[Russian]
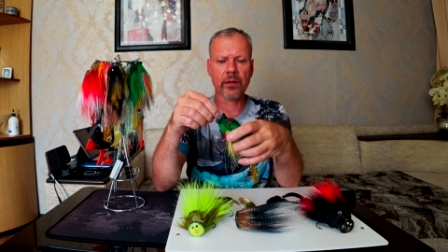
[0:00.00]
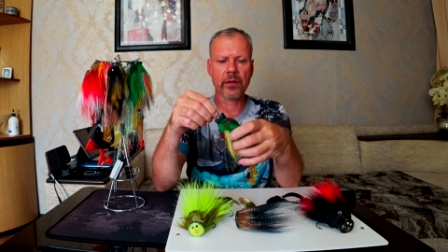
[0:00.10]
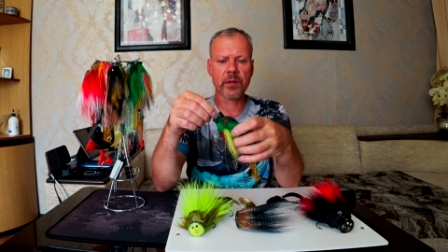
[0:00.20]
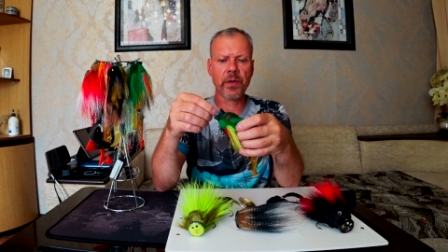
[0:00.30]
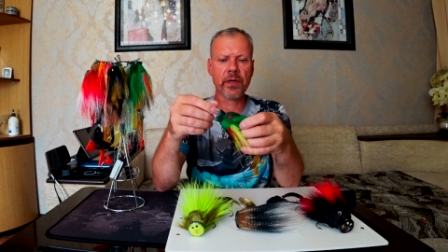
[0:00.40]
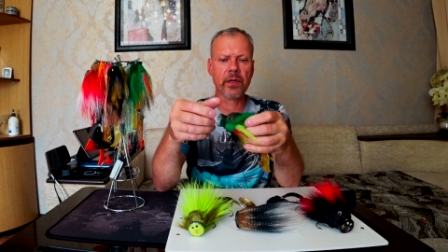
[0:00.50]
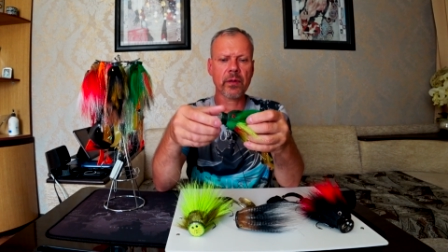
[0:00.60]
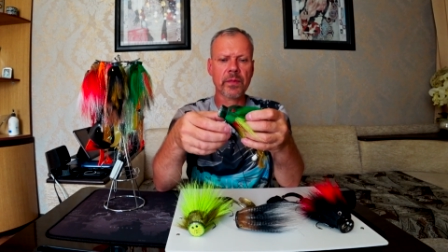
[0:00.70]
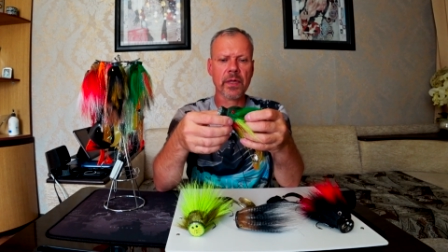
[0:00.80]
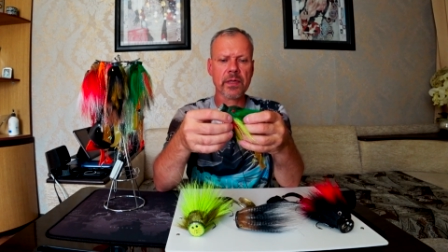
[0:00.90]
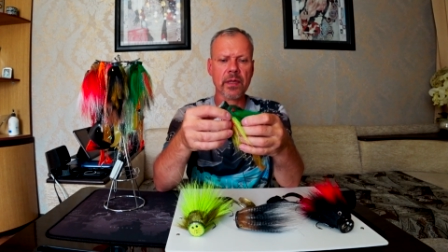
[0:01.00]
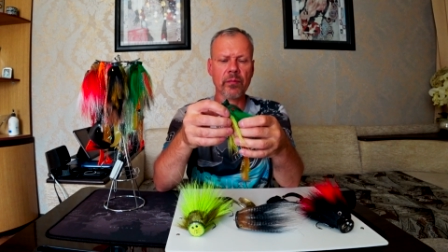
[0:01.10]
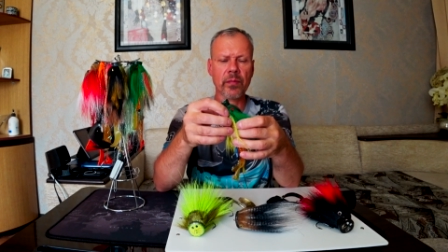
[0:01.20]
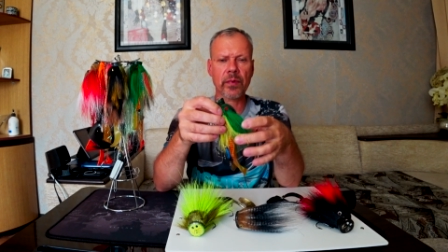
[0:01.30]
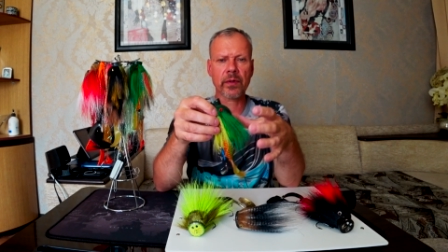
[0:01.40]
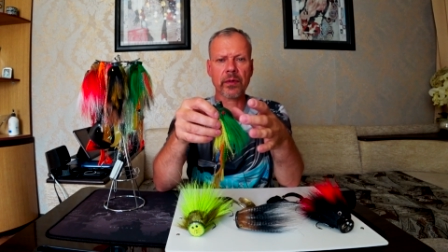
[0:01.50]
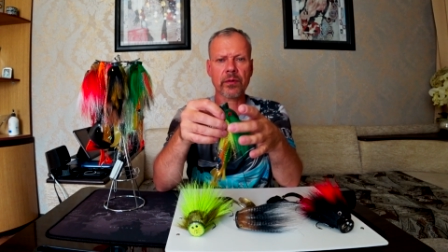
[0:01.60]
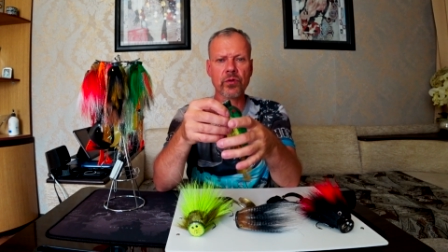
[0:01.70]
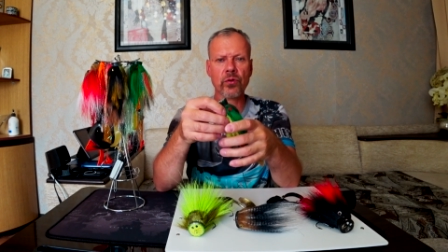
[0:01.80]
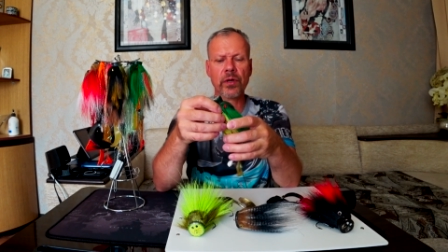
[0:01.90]
спиннингом тестом
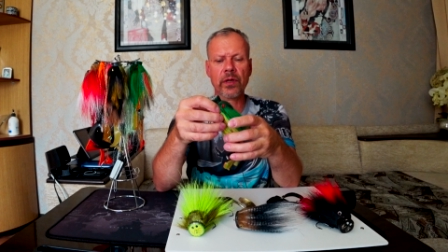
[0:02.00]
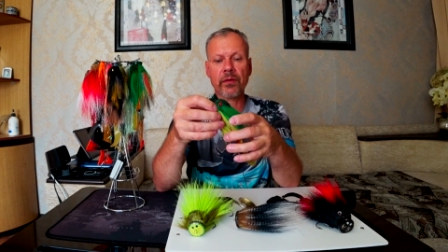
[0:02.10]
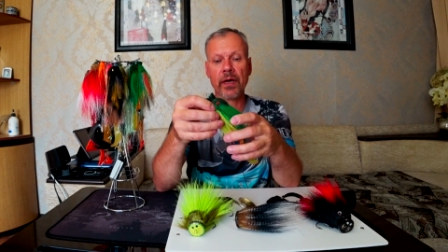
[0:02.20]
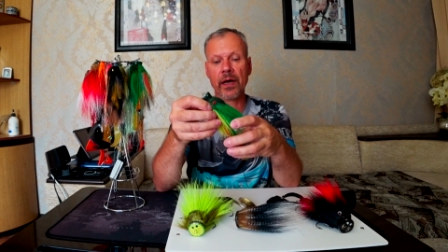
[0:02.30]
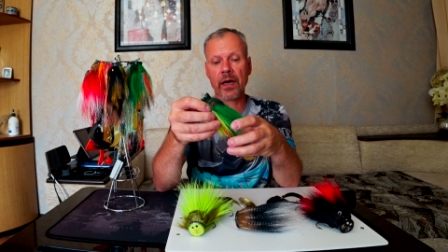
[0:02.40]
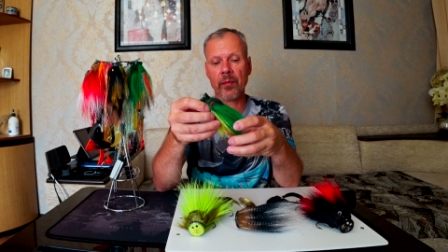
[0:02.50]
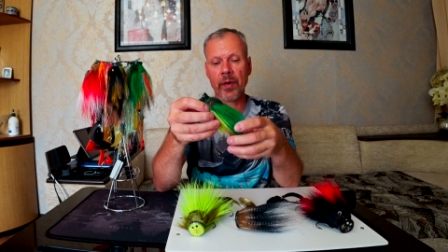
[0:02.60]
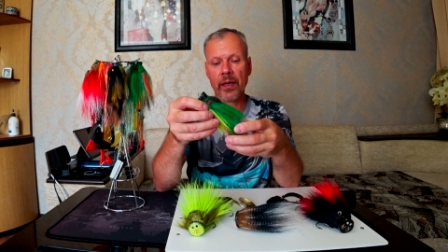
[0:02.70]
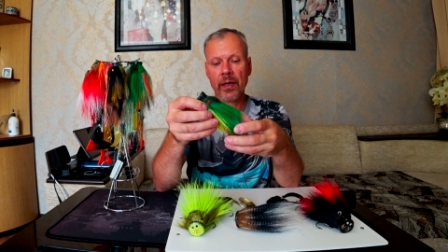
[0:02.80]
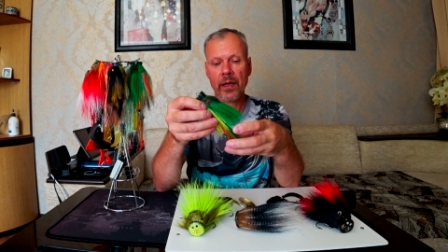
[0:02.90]
42 э, грамма.